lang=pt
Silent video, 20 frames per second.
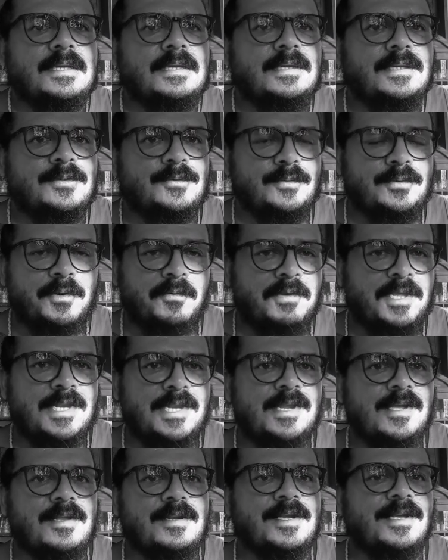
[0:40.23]
E tudo que eu
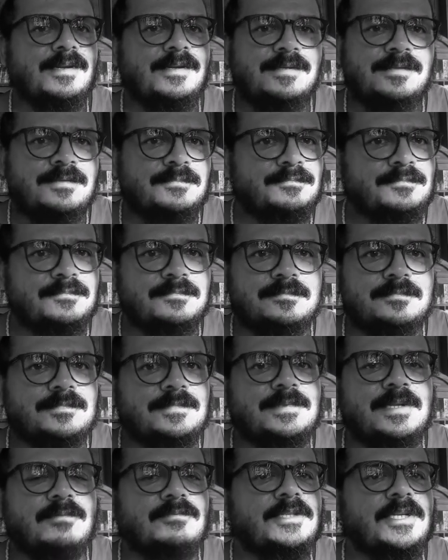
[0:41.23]
queria ali era
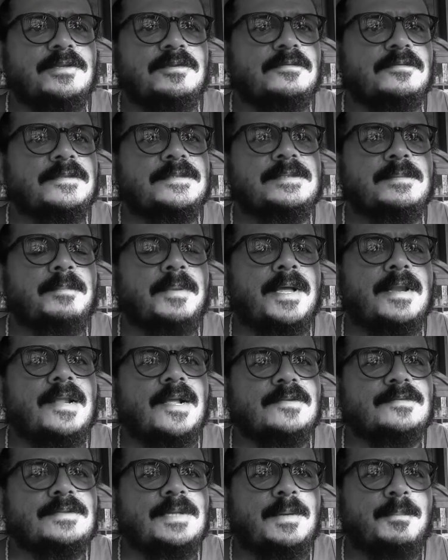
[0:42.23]
dar um jeito de fazer
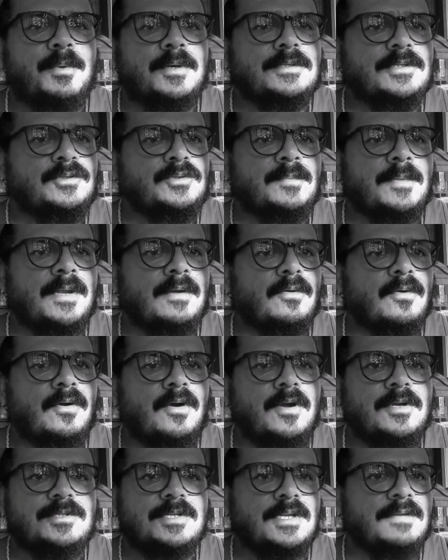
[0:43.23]
palhaço na porta de uma
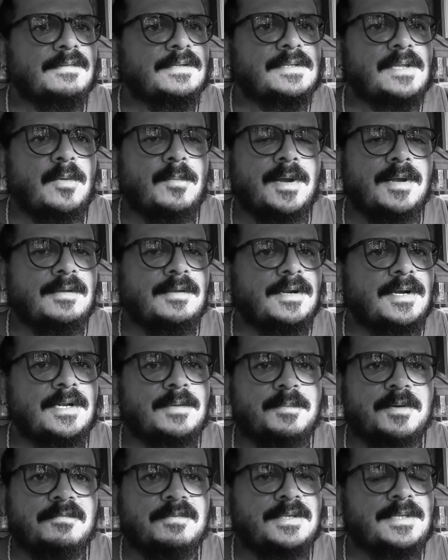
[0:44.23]
loja, levantar uma
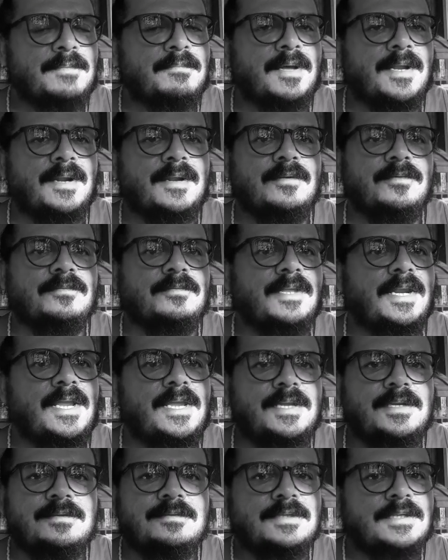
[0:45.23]
grana para vender bala no
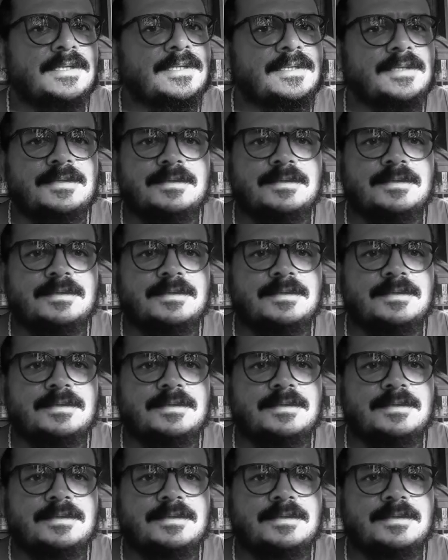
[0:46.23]
trem.